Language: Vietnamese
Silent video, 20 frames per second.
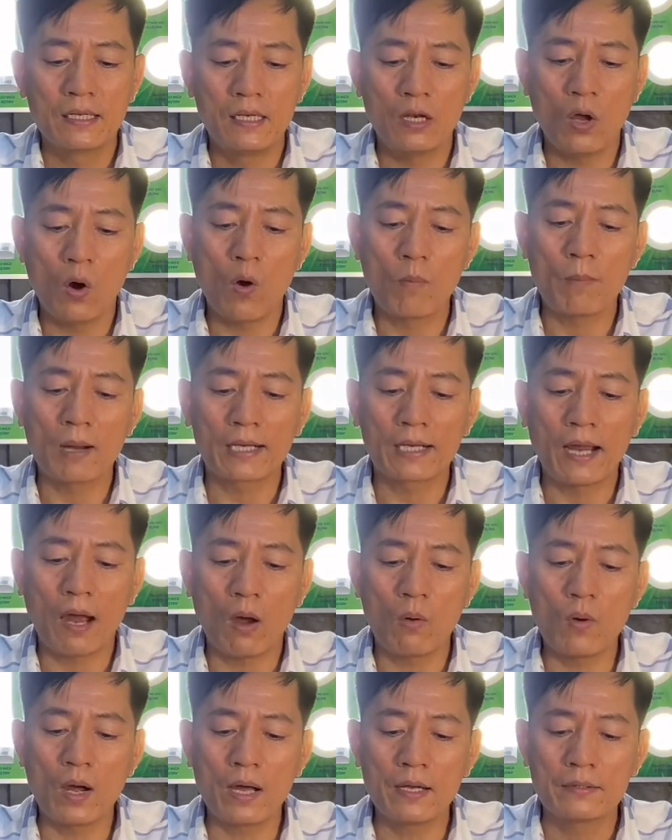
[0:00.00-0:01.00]
lộ mật
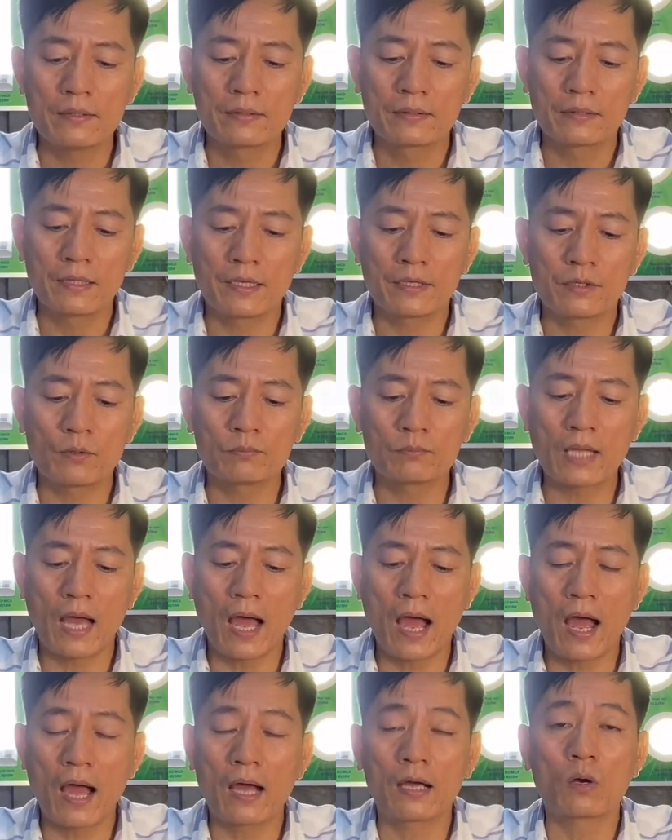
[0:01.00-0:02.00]
khẩu á, thì chúng
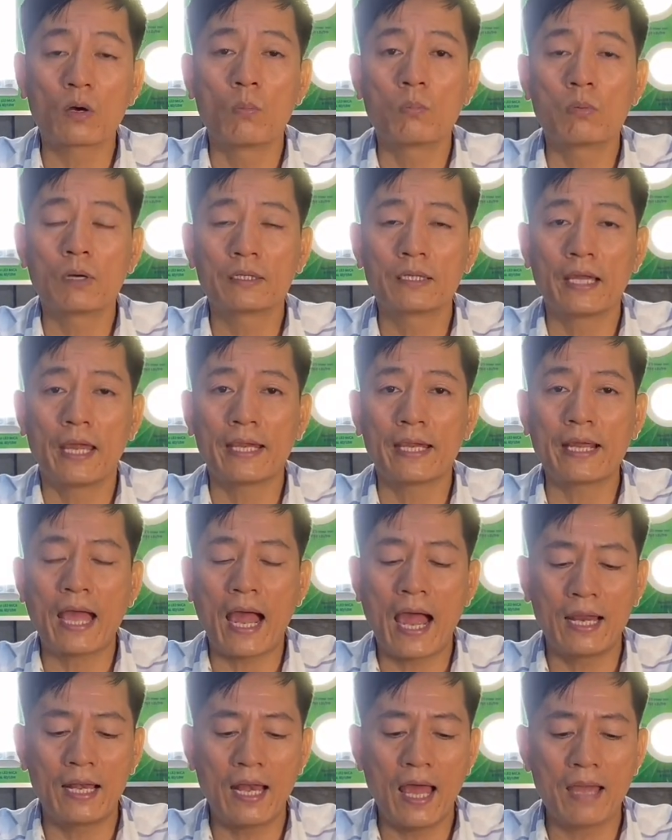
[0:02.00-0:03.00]
ta cũng có thể
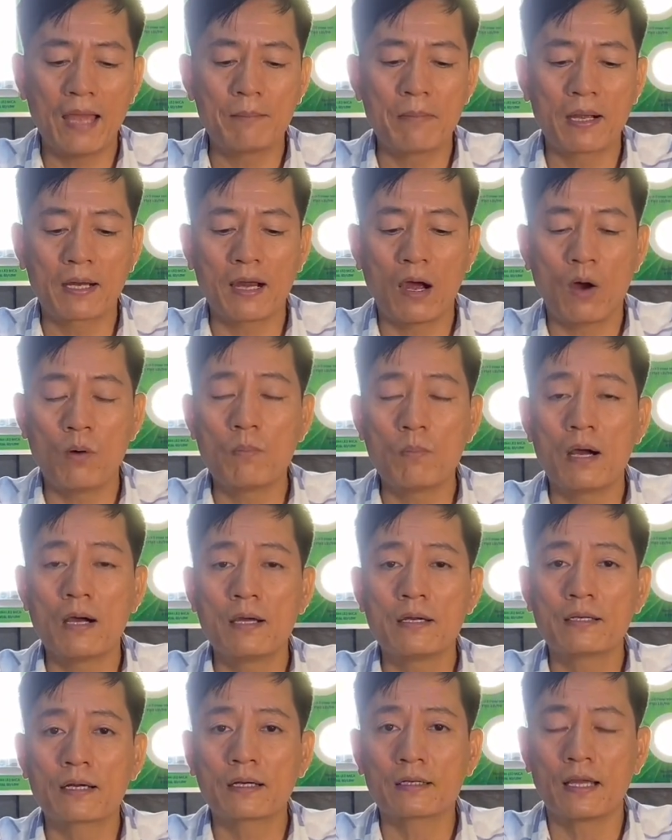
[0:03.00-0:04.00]
cài lại mật khẩu
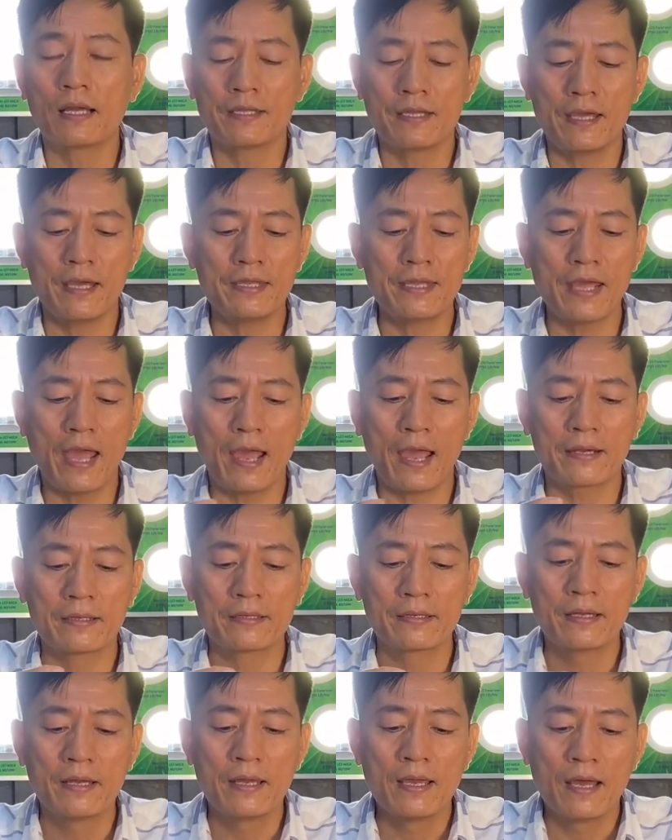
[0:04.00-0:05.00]
mới rất là dễ dàng
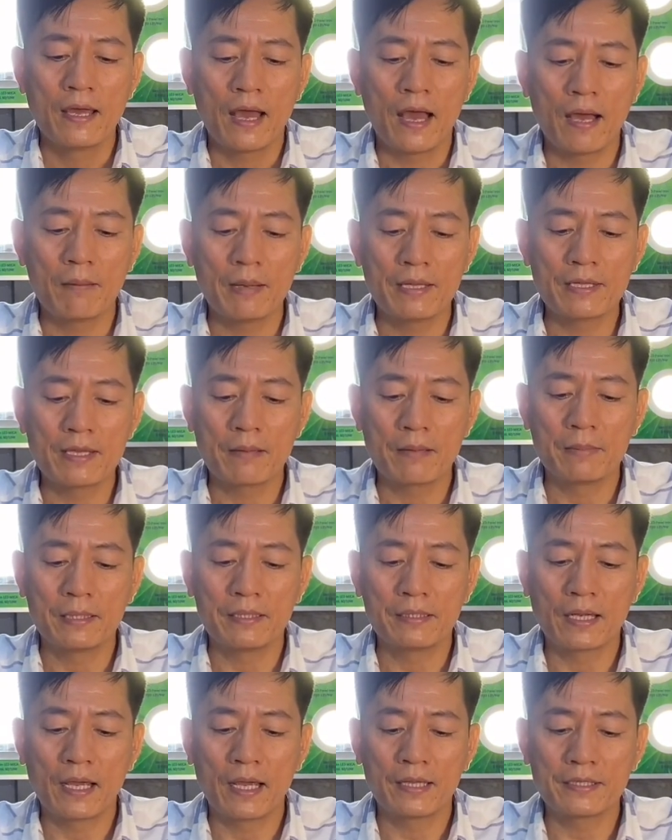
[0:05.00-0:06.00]
à, bây giờ
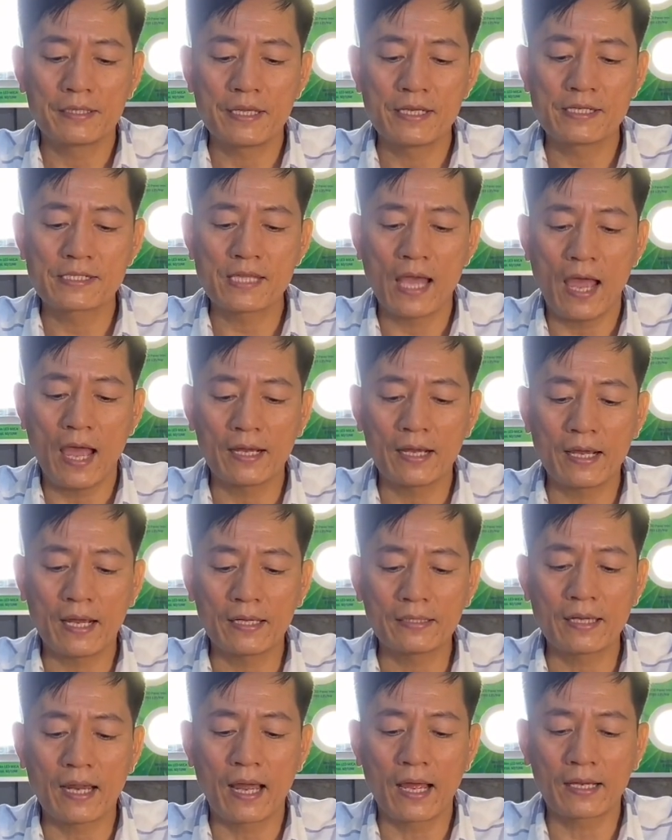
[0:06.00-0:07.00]
mình chia sẻ
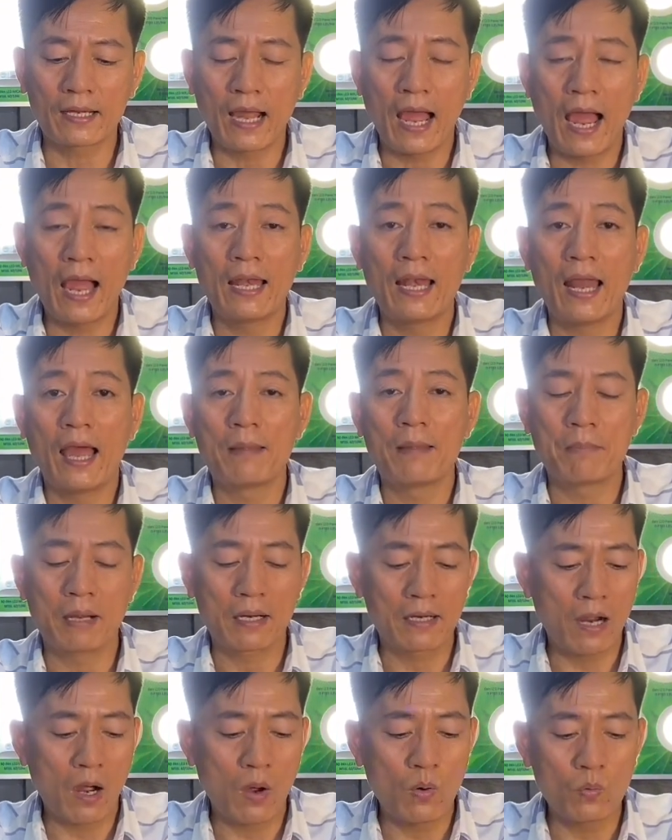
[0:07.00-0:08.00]
cách à, cài lại
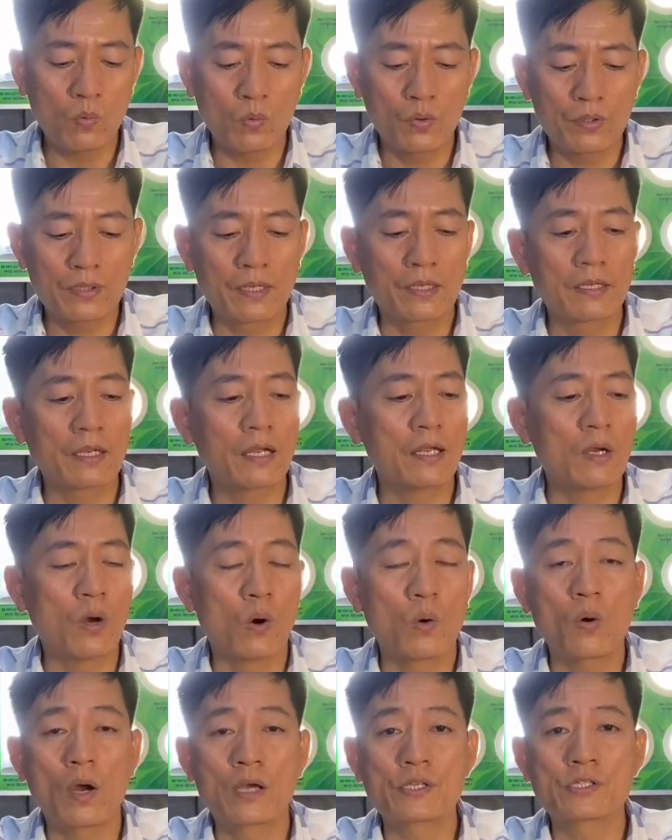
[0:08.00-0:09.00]
mật khẩu của những cái
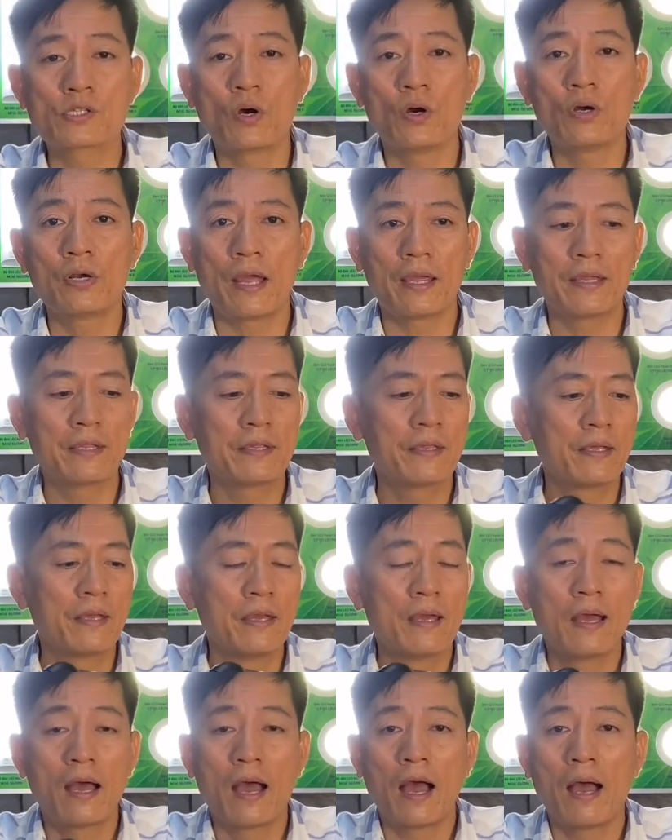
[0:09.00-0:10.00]
ổ khóa số này
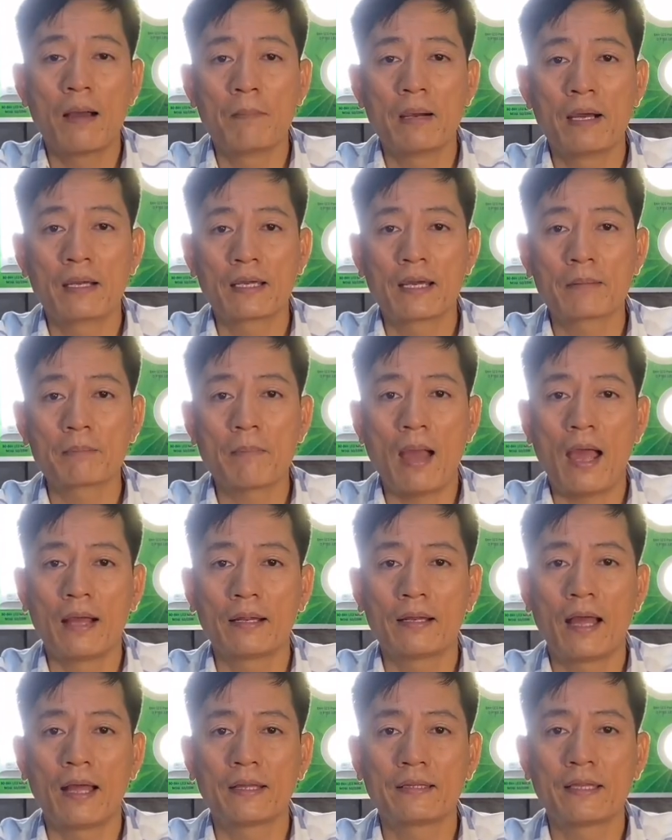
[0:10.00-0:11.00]
à, mời các
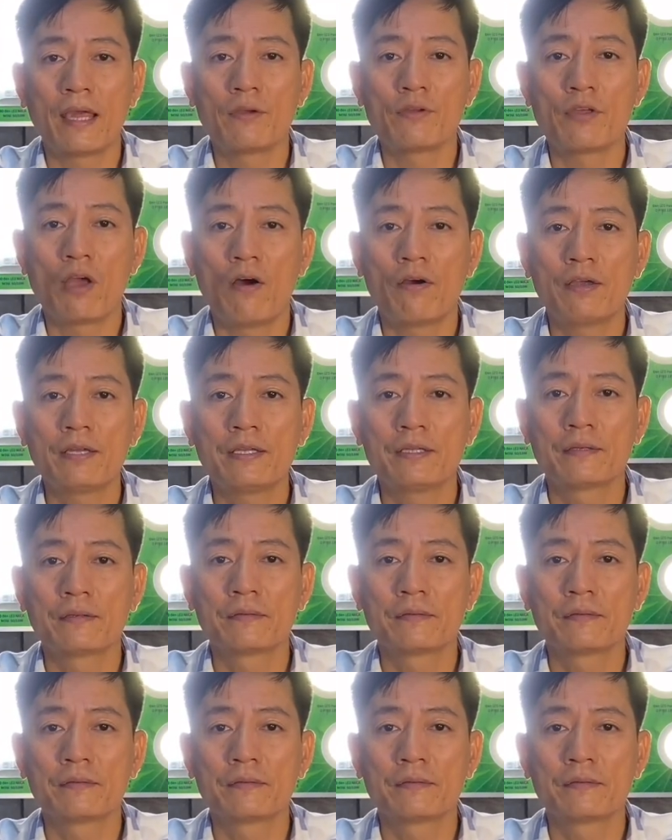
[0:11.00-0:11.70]
bạn à, theo dõi